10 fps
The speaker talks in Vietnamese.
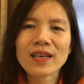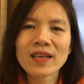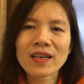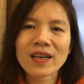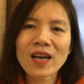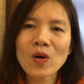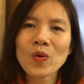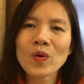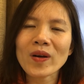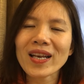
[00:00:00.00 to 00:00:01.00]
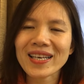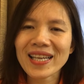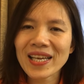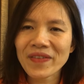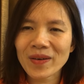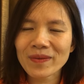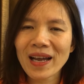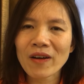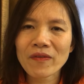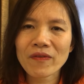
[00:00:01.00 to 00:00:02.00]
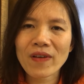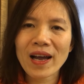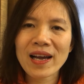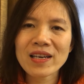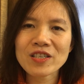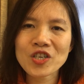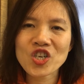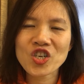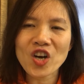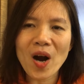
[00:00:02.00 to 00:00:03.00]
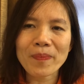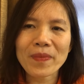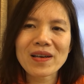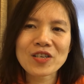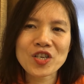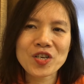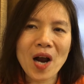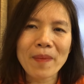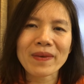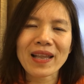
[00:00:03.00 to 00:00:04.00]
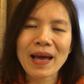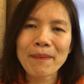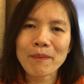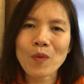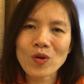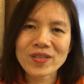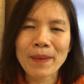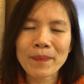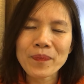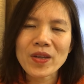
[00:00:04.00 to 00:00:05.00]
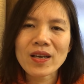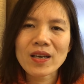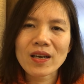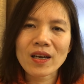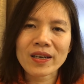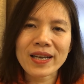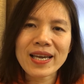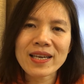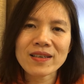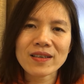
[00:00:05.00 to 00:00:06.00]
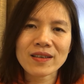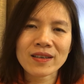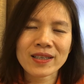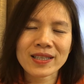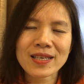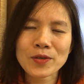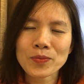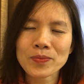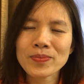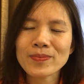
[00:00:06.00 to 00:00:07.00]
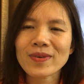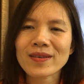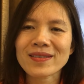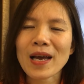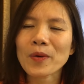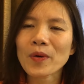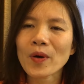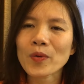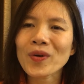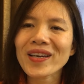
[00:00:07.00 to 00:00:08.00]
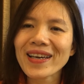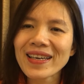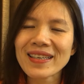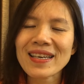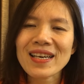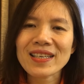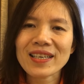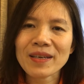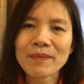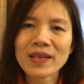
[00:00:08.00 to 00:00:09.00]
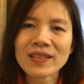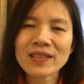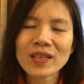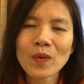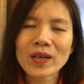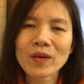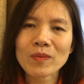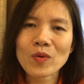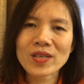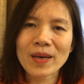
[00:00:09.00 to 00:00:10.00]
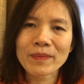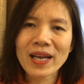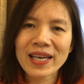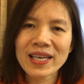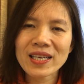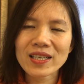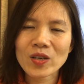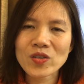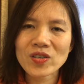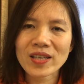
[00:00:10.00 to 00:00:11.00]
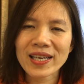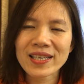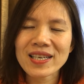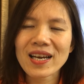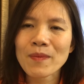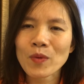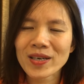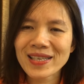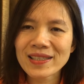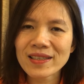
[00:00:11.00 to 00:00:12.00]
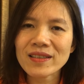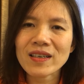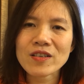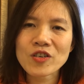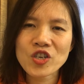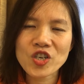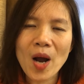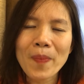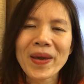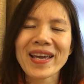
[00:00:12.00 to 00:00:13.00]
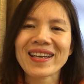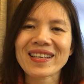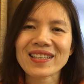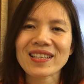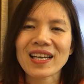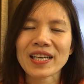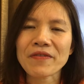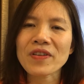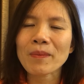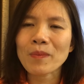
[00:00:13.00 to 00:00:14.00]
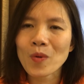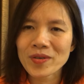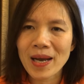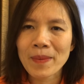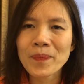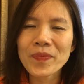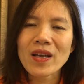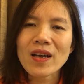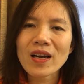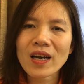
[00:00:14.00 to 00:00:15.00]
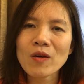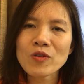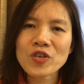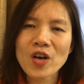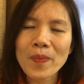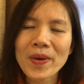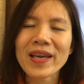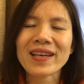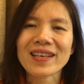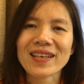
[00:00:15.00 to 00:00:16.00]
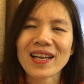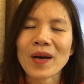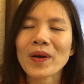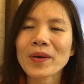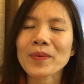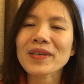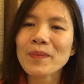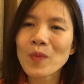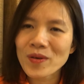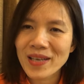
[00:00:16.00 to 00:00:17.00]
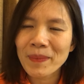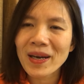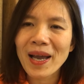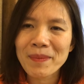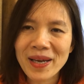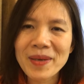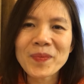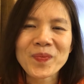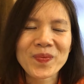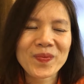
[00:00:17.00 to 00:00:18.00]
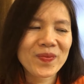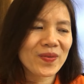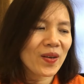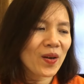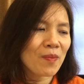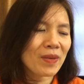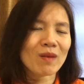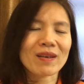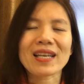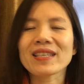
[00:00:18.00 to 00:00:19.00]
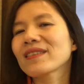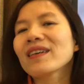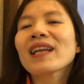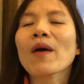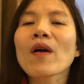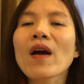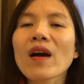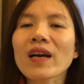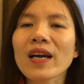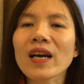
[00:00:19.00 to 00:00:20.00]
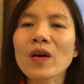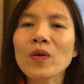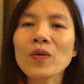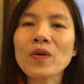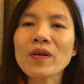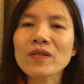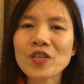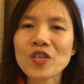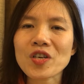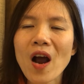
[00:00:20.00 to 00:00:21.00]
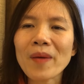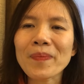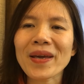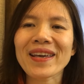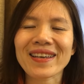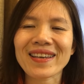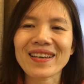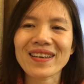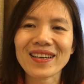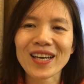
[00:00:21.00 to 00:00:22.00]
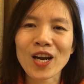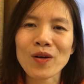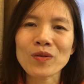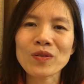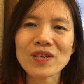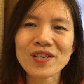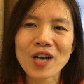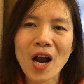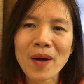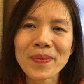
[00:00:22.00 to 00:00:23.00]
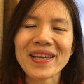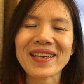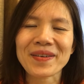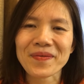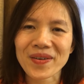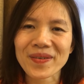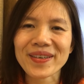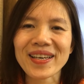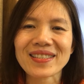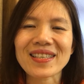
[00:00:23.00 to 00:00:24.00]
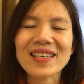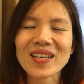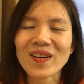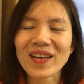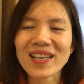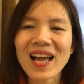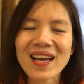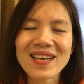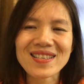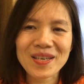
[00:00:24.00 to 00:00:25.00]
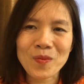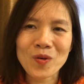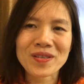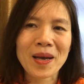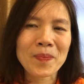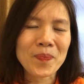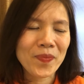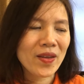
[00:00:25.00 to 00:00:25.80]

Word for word: uh, go có nghĩa là đi phải không nào và shop shop là mua sắm à, ở đây uh, người ta dùng dạng có đuôi ing để biến cái hoạt động mua sắm này nó trở thành một cái danh từ shopping tức là cái việc mua sắm go shopping là hoạt động đi mua sắm các em nhé rồi mình đọc lại lần nữa nào go shopping go shopping very good có nghĩa là đi mua sắm